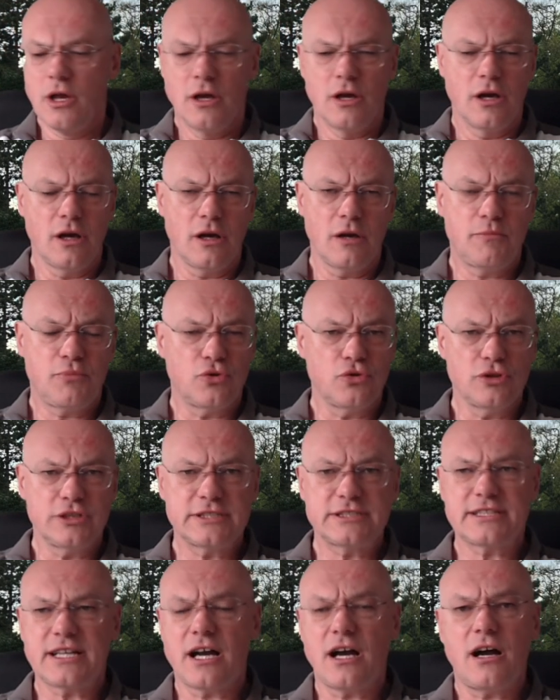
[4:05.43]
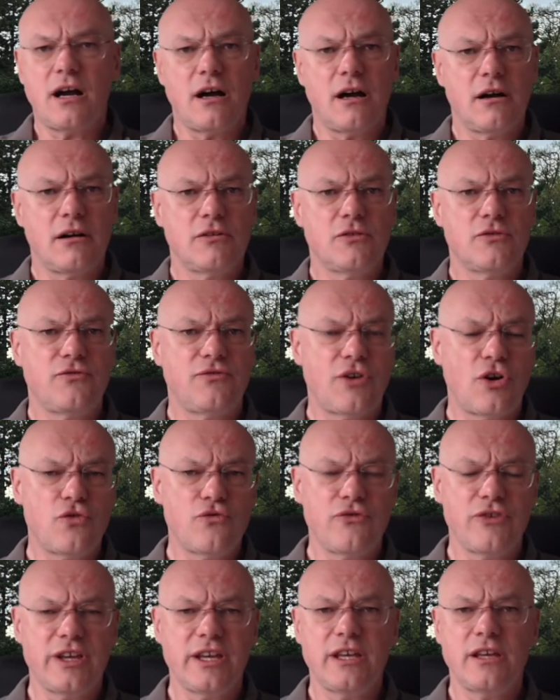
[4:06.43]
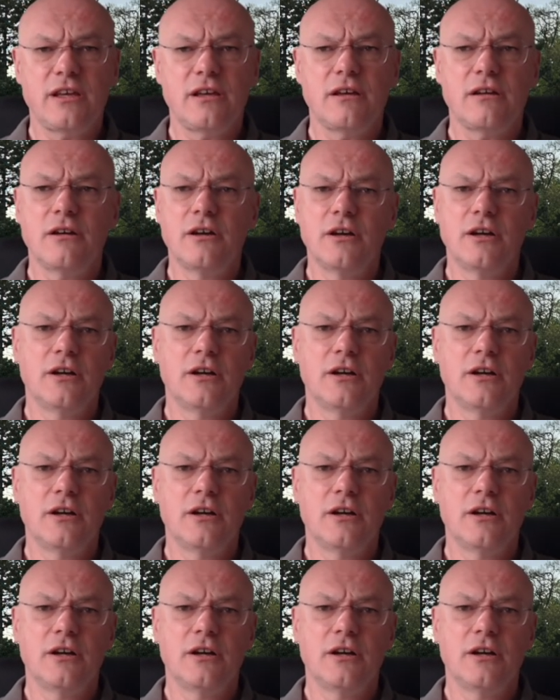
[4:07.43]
äh, Polestar, VW,